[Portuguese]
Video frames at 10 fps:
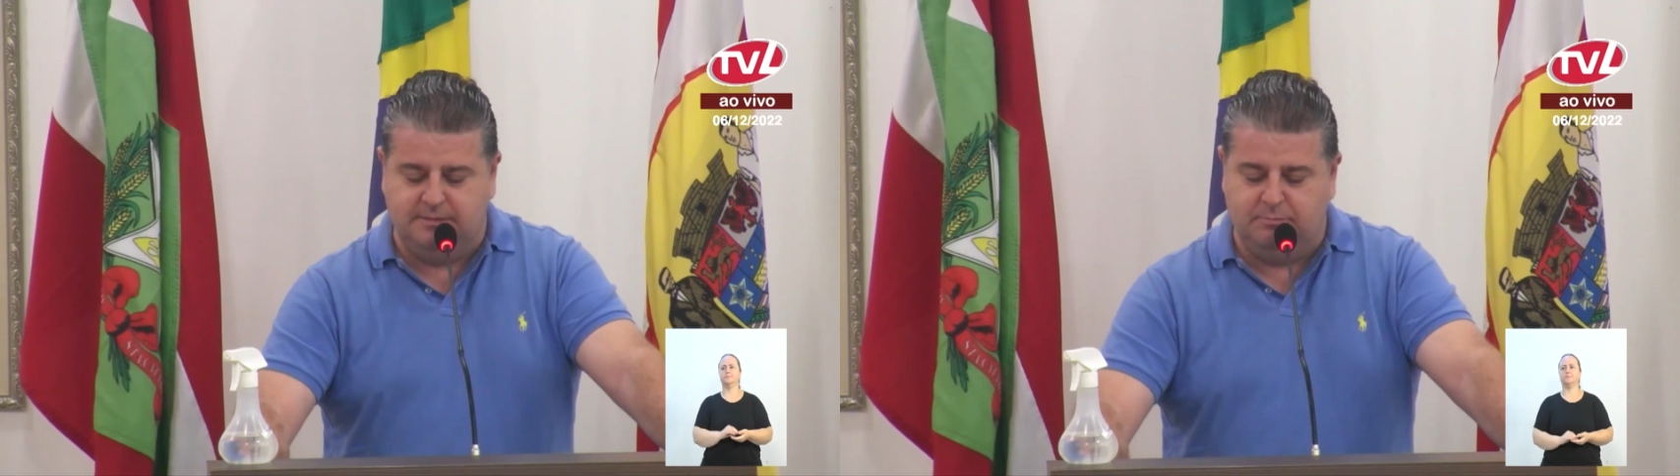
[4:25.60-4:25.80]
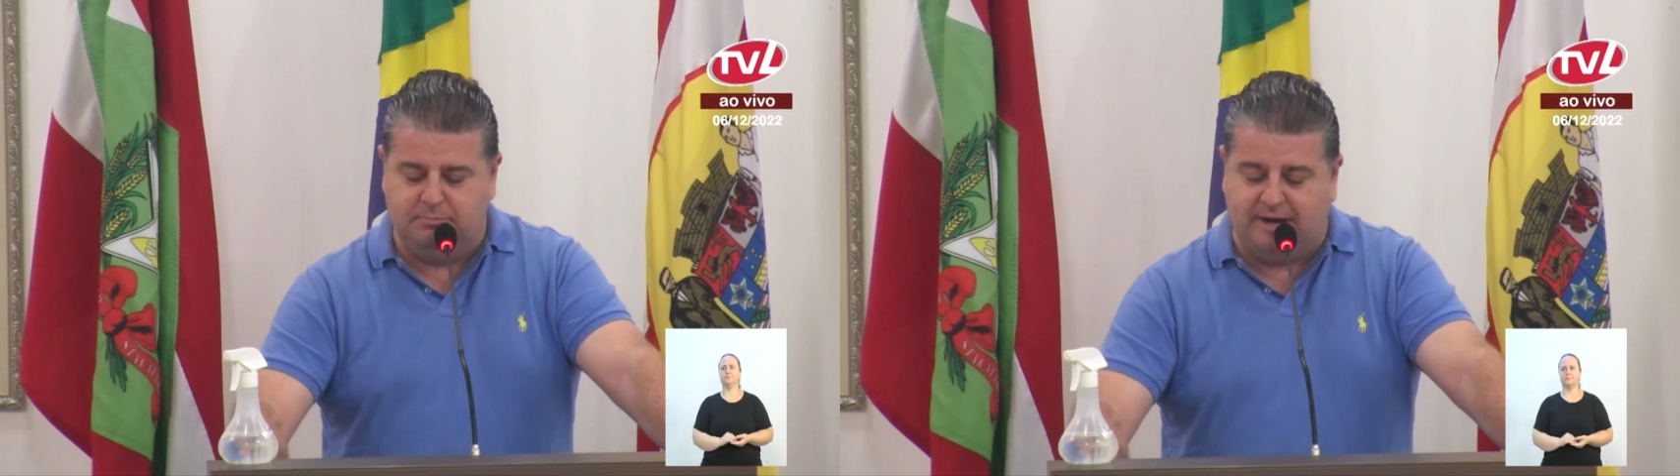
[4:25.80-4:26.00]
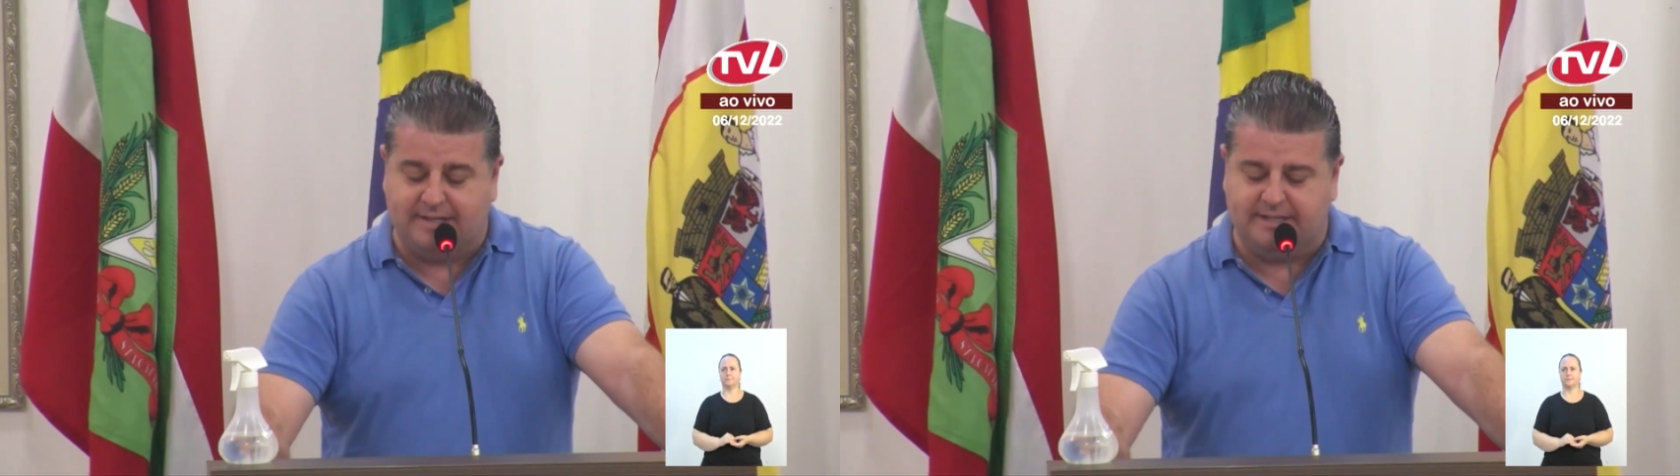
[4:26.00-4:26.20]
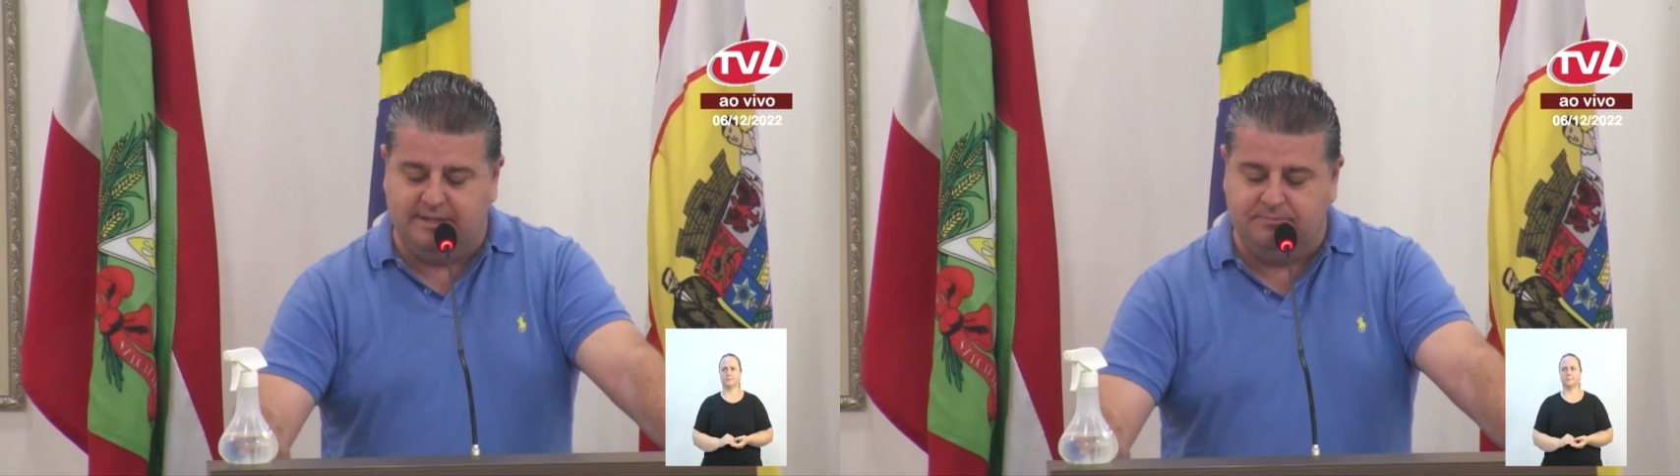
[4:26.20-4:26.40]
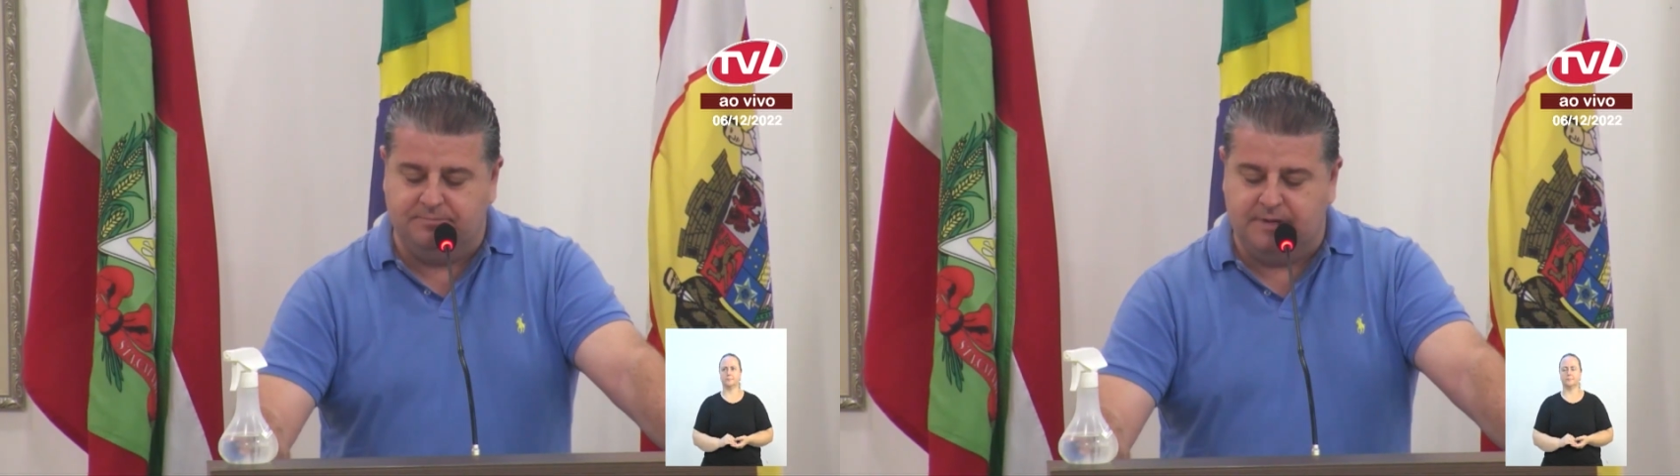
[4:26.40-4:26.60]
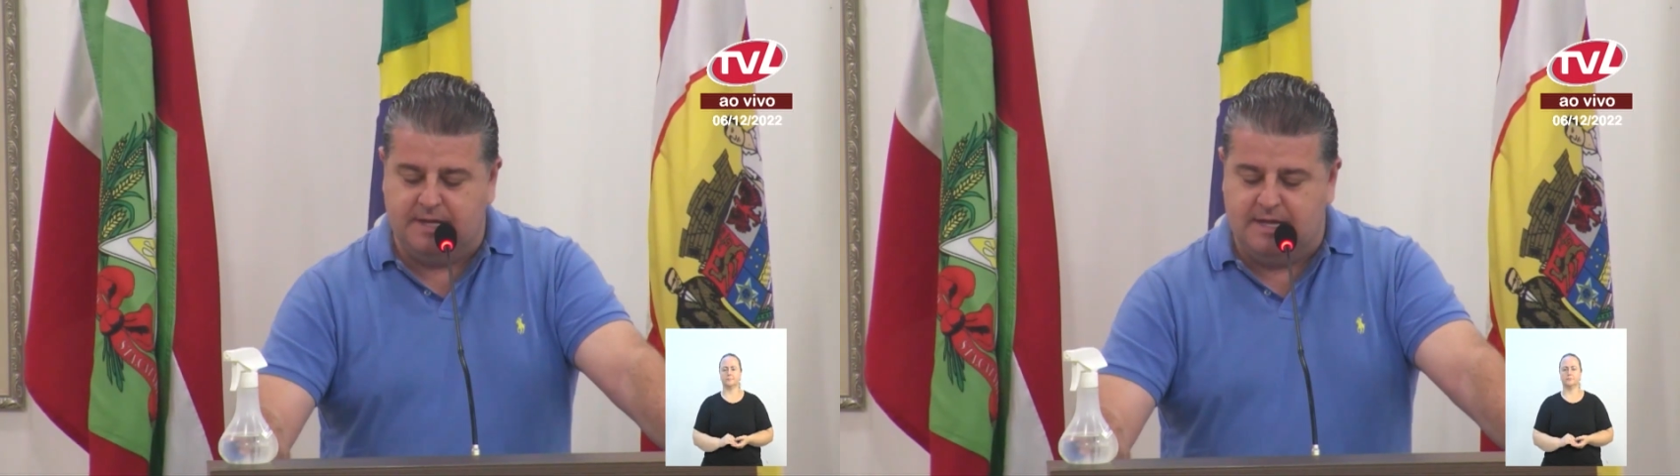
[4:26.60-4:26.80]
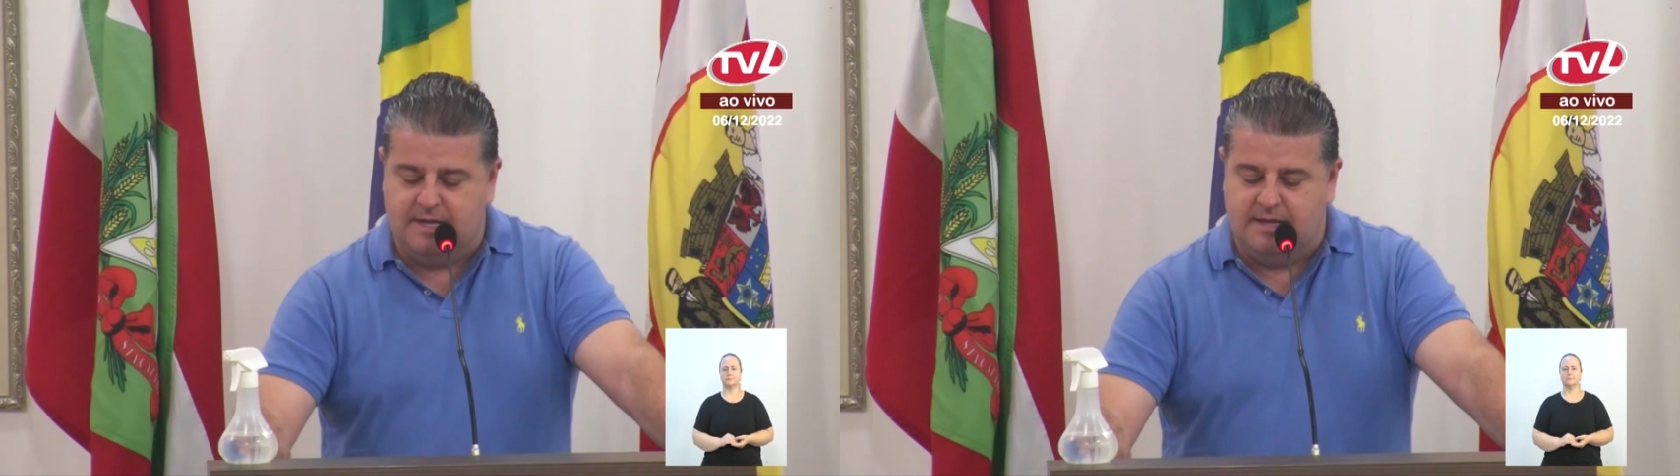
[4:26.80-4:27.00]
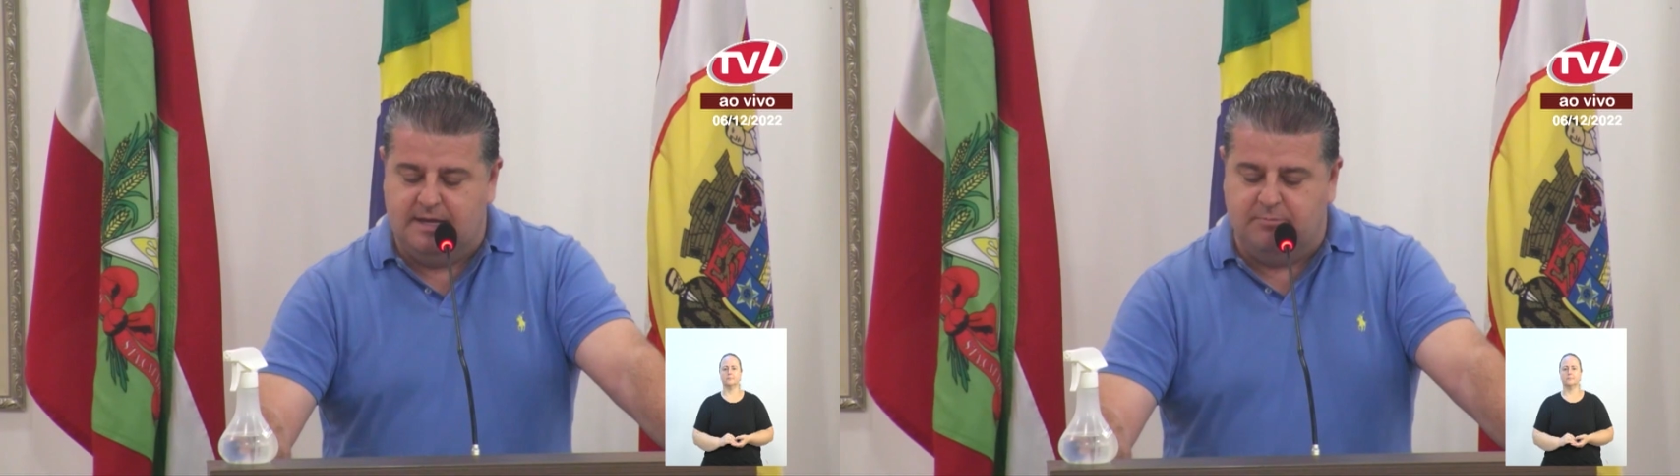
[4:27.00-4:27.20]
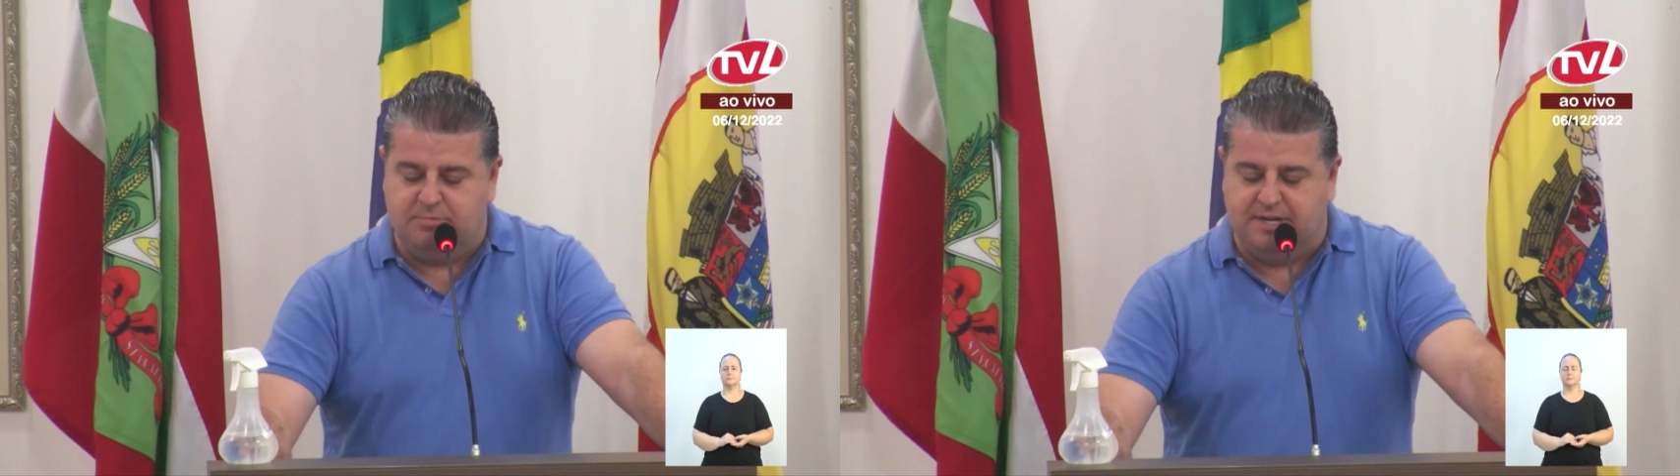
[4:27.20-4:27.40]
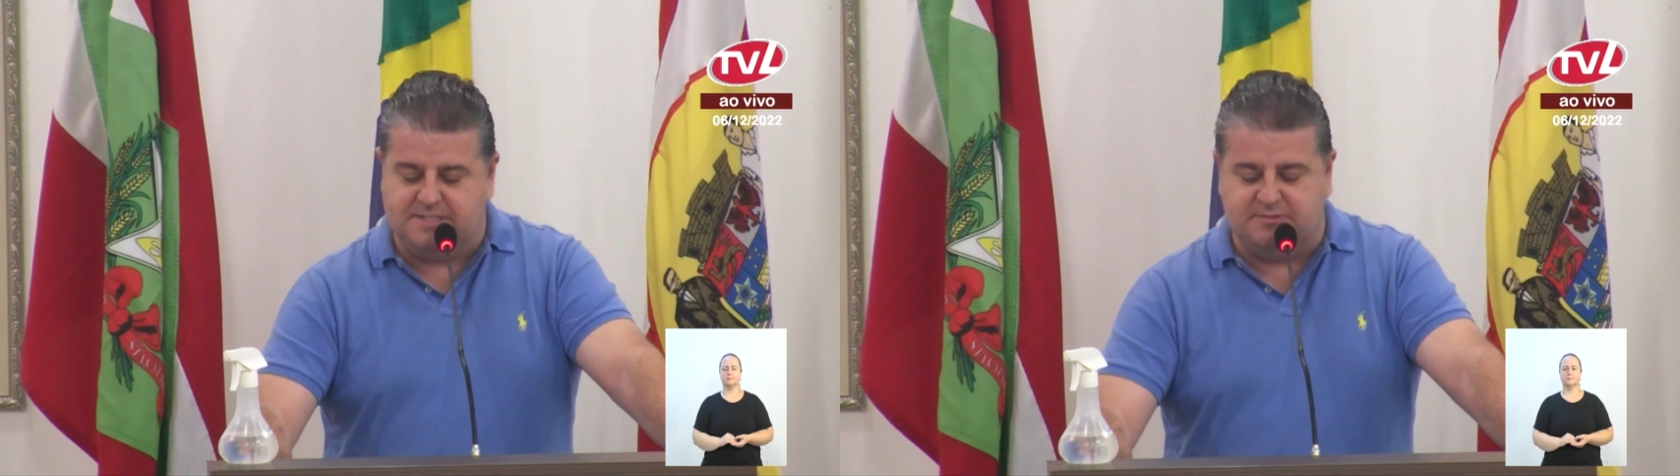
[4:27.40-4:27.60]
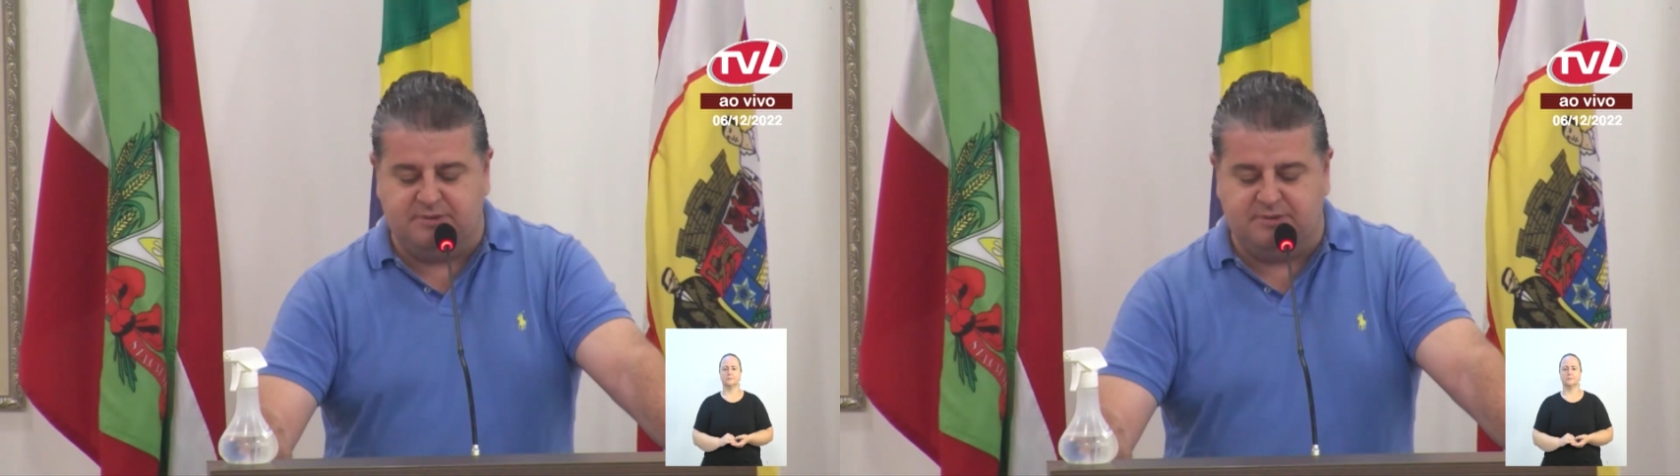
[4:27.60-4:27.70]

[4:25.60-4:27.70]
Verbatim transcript: Parking, empresa